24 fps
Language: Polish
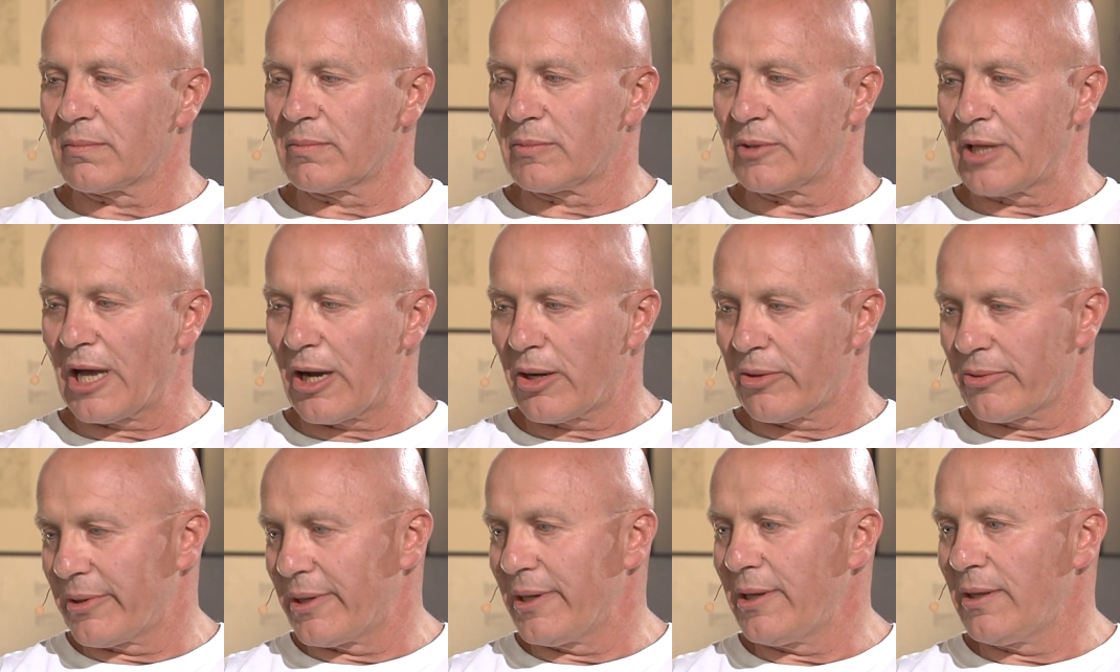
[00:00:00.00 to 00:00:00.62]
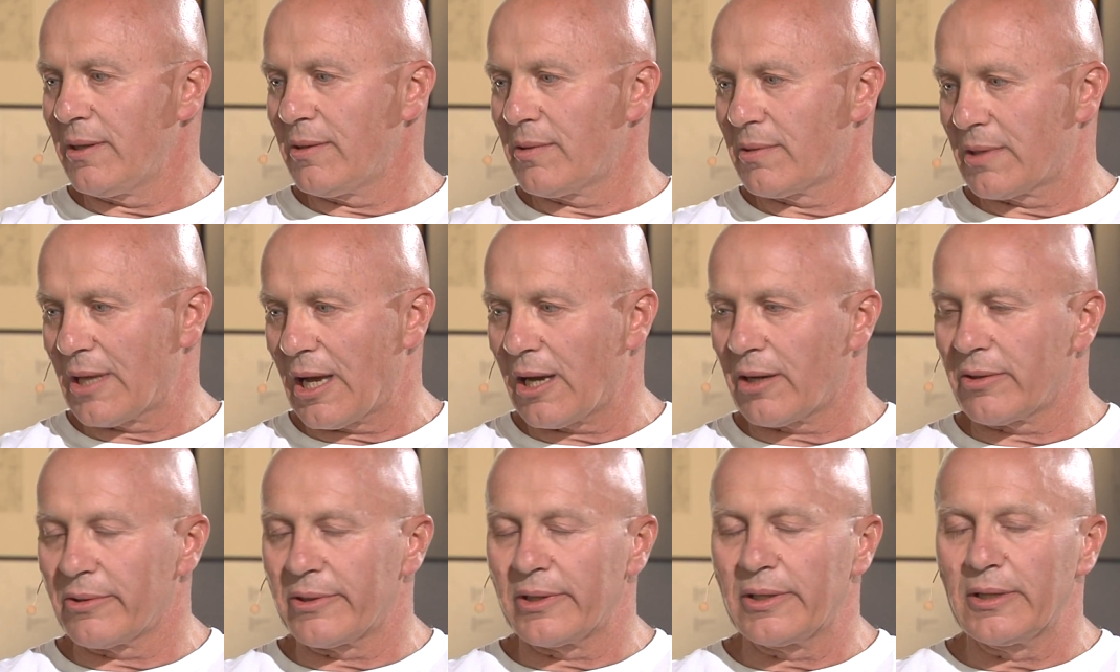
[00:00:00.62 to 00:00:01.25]
Daoin, mm,
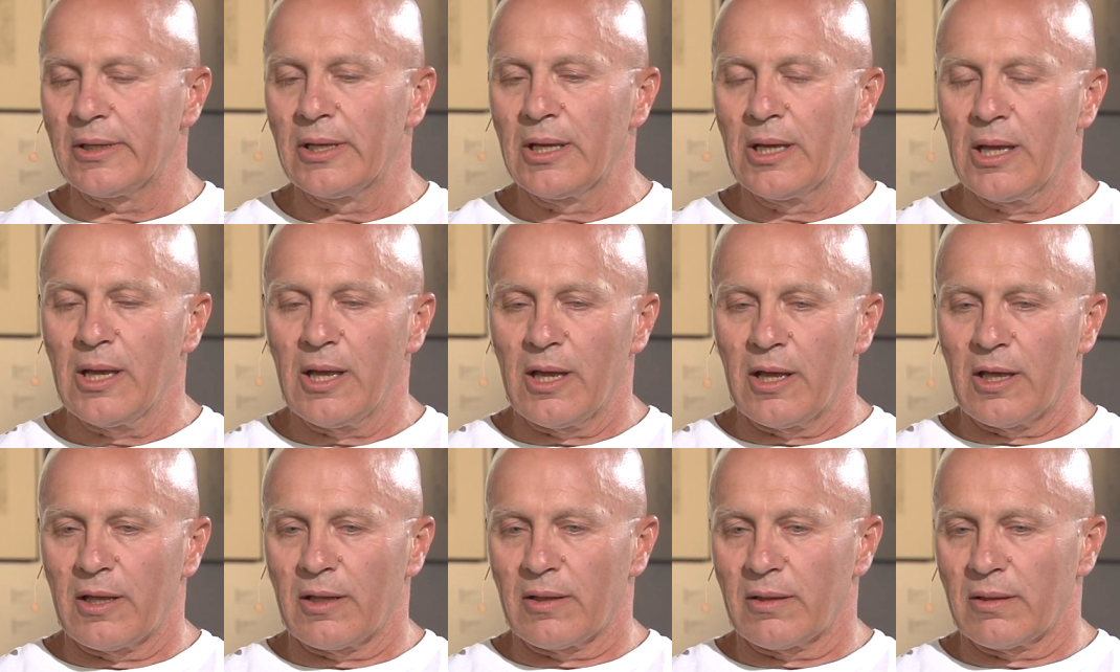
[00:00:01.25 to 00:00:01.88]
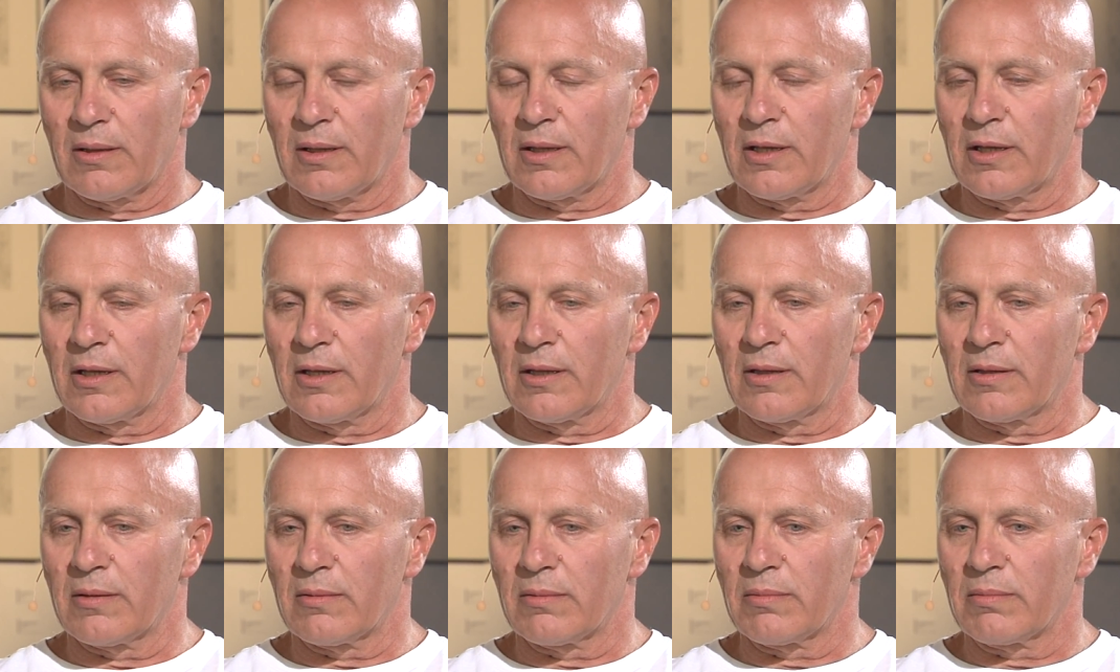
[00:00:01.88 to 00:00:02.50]
Taoin
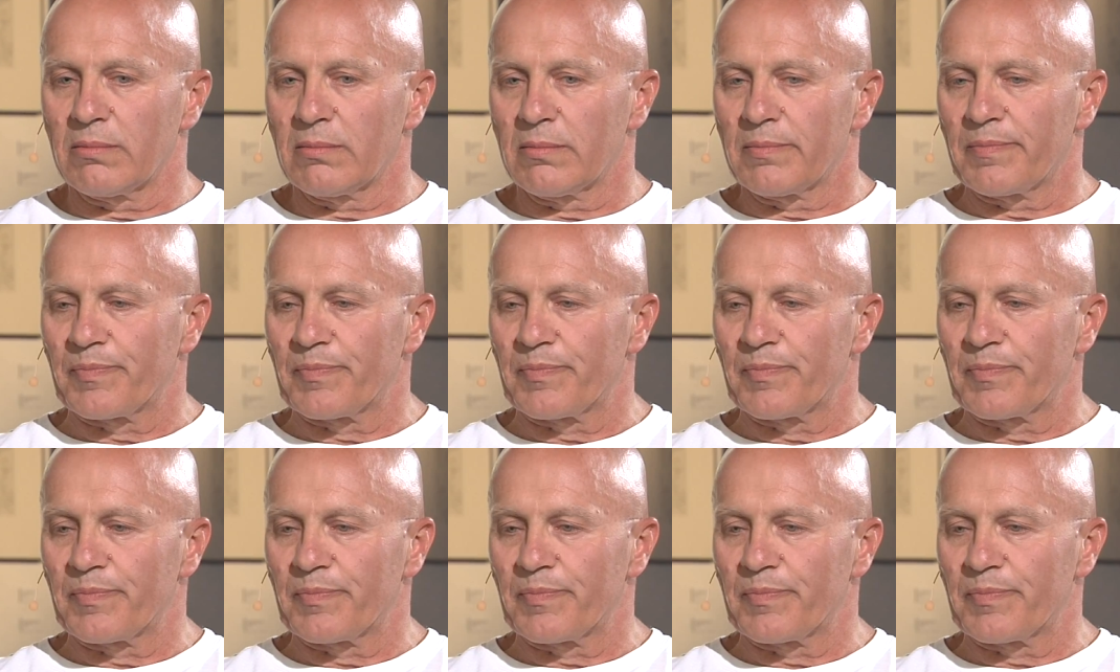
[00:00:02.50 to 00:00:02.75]
y,